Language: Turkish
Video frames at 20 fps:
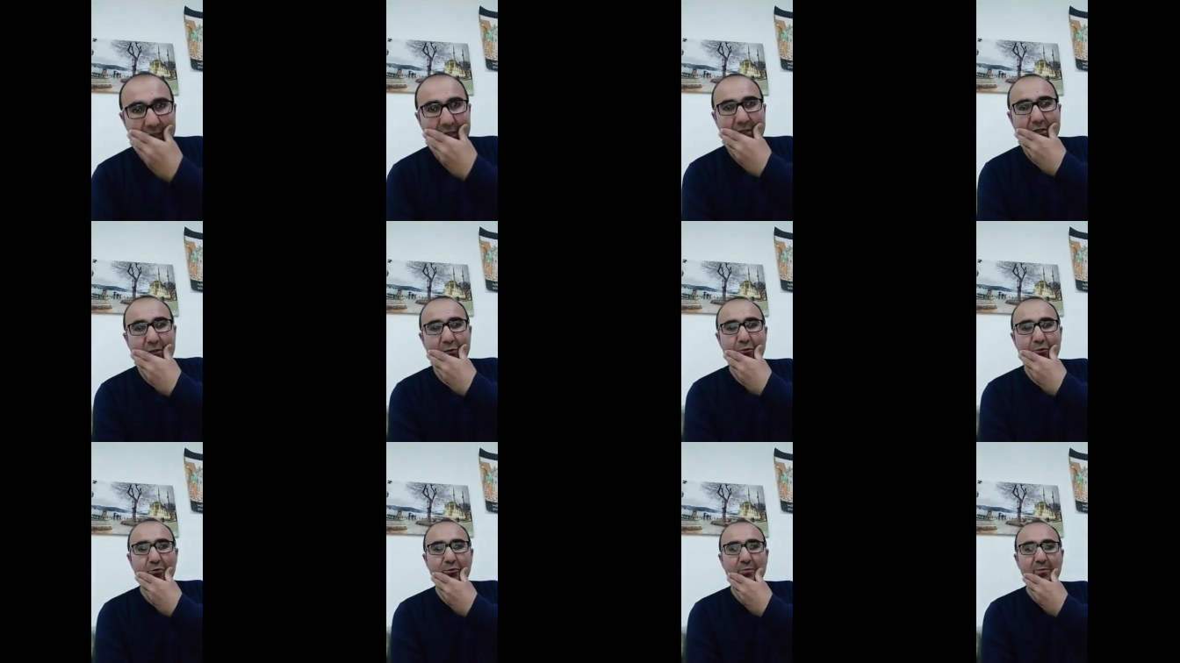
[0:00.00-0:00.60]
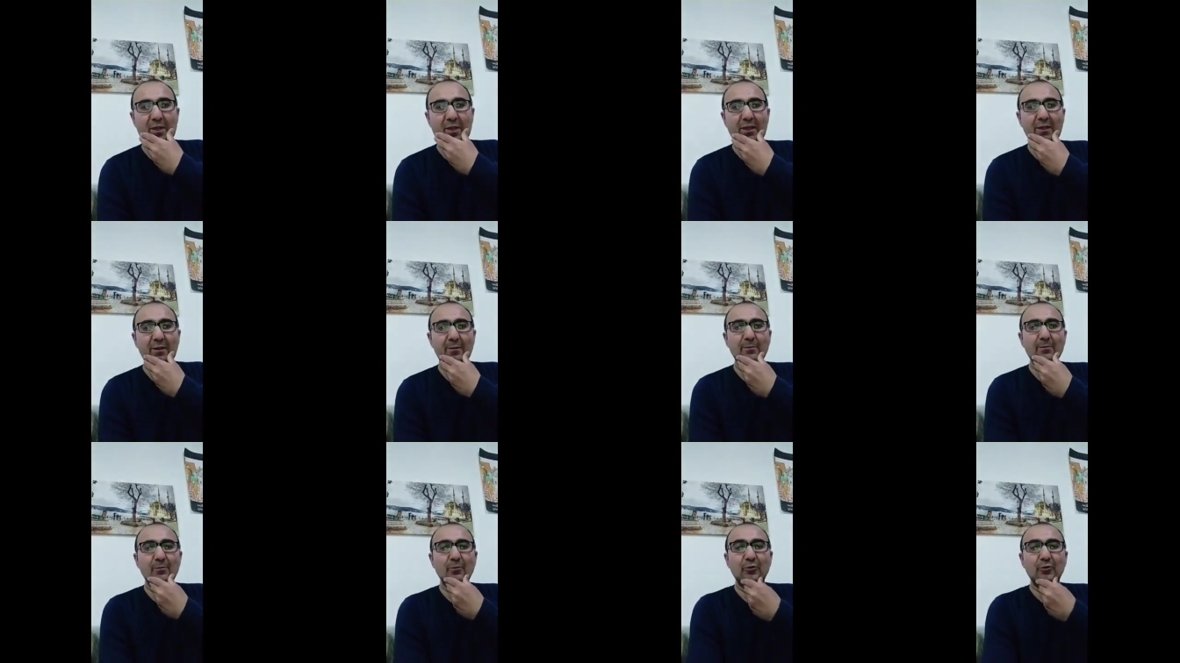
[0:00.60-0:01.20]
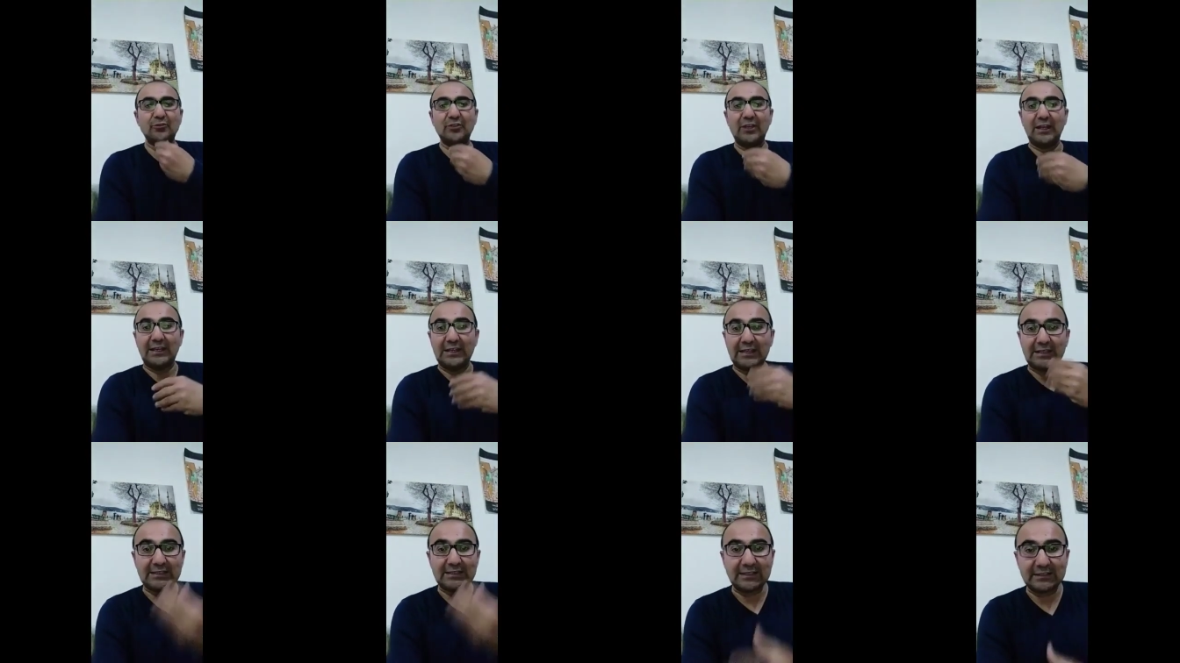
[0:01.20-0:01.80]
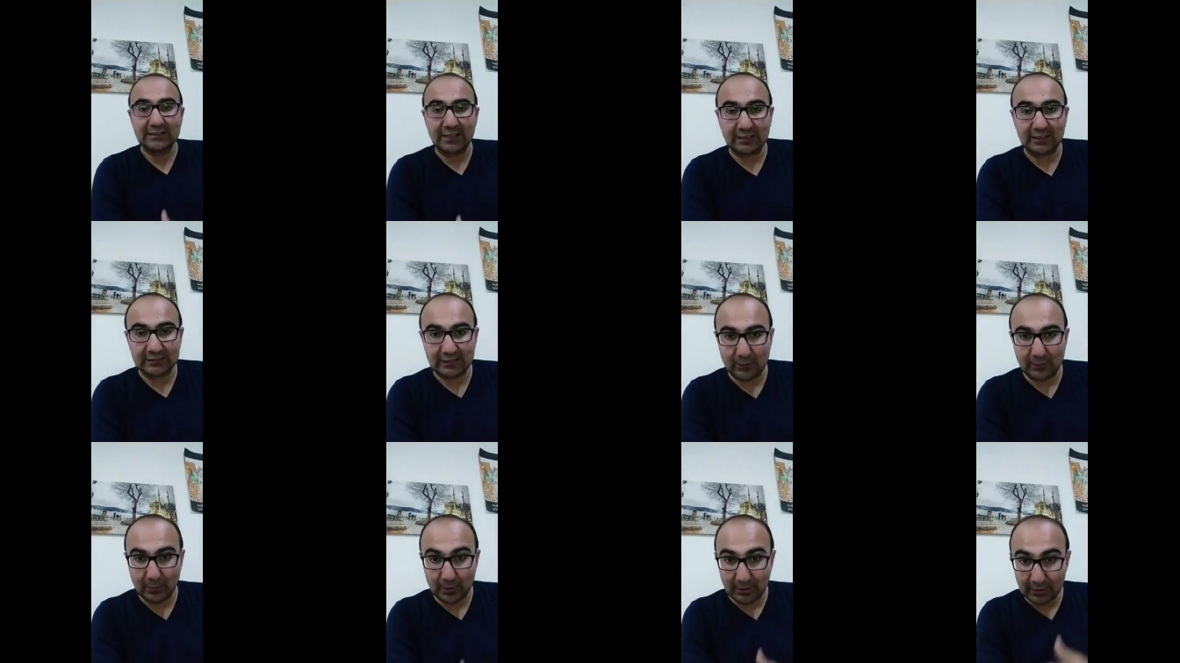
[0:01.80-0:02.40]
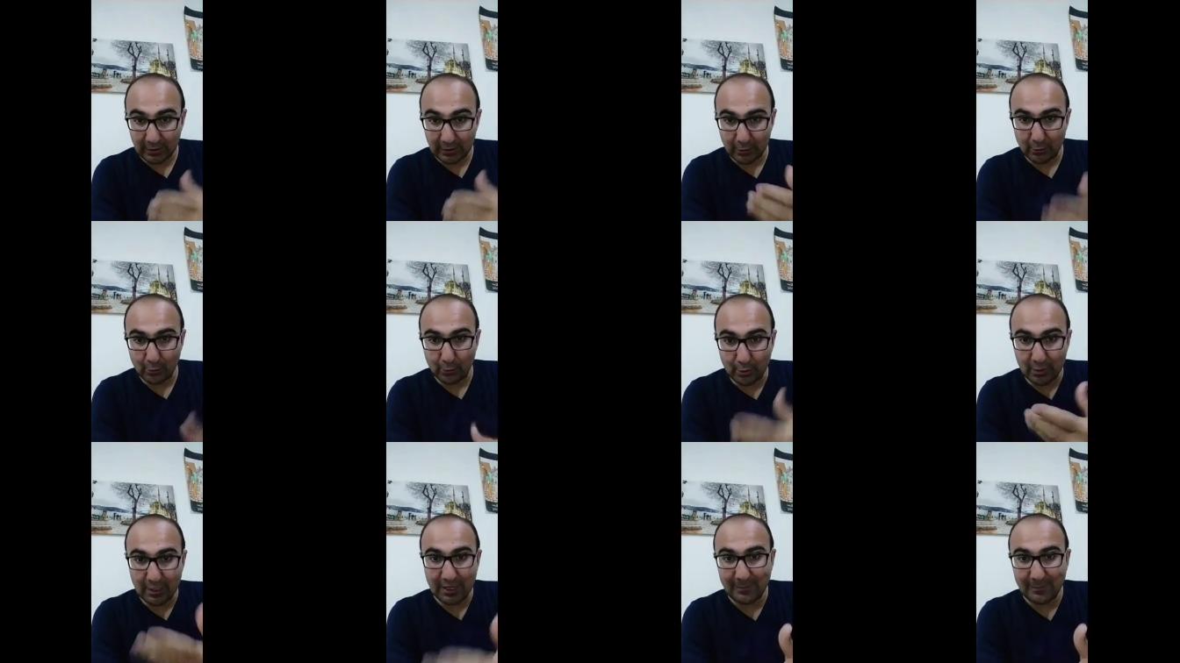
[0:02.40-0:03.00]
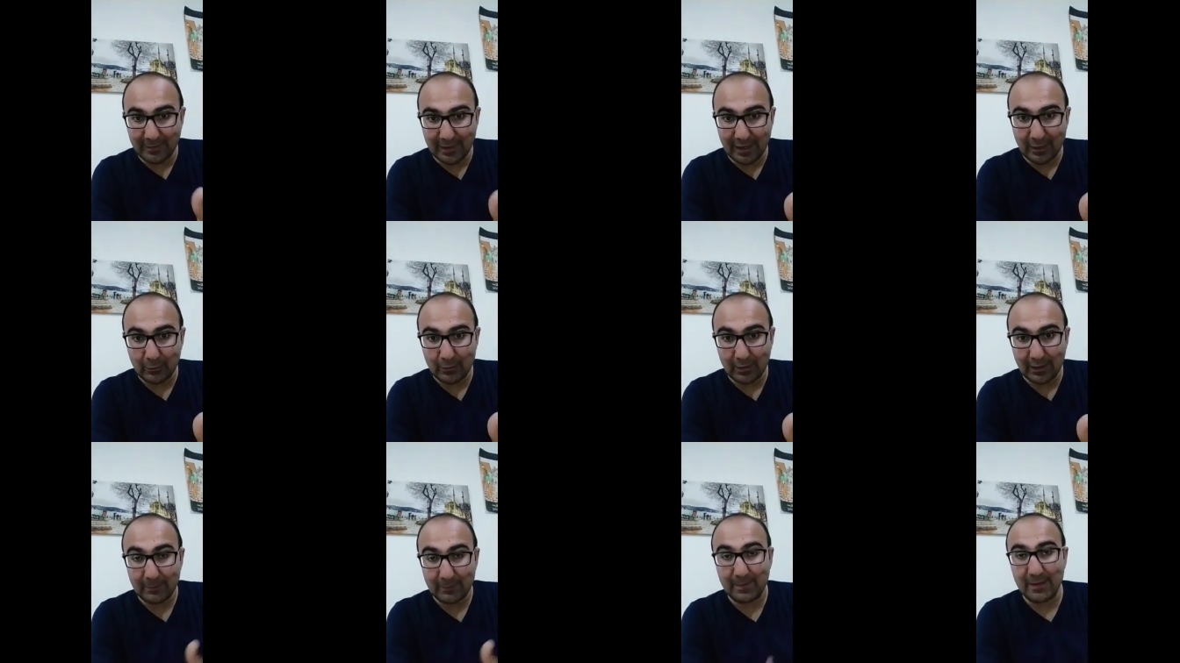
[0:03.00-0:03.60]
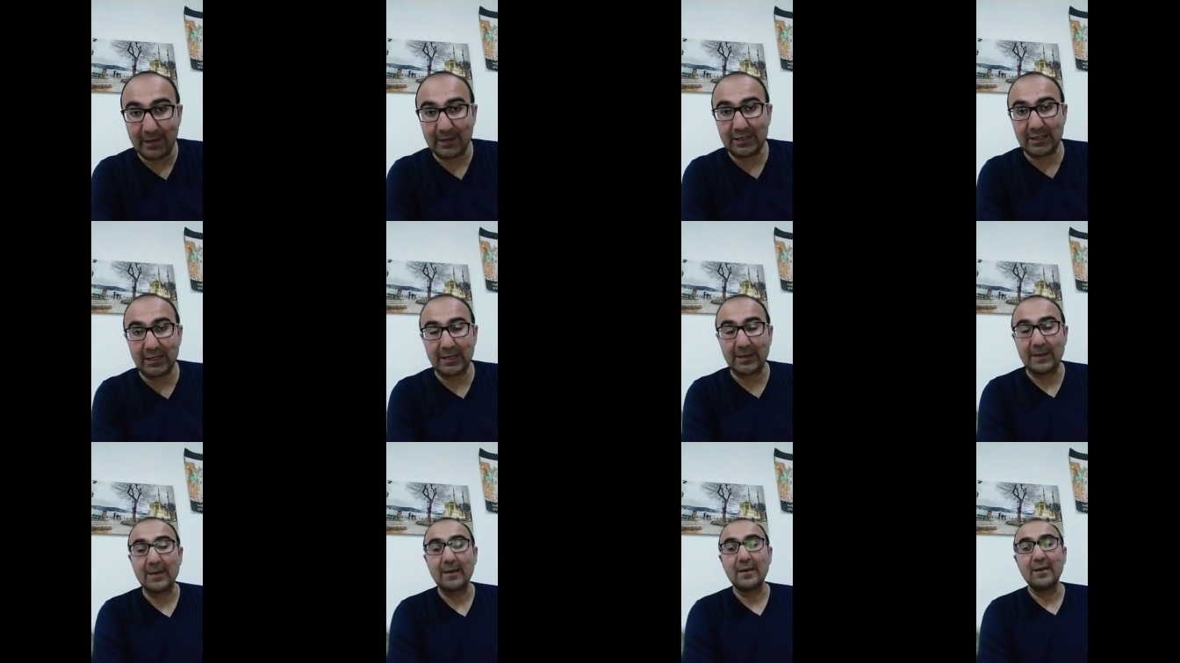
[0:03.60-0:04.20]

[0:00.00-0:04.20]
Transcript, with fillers: Unutmayalım özellikle taht kavgalarını önlemeye yönelik. Peki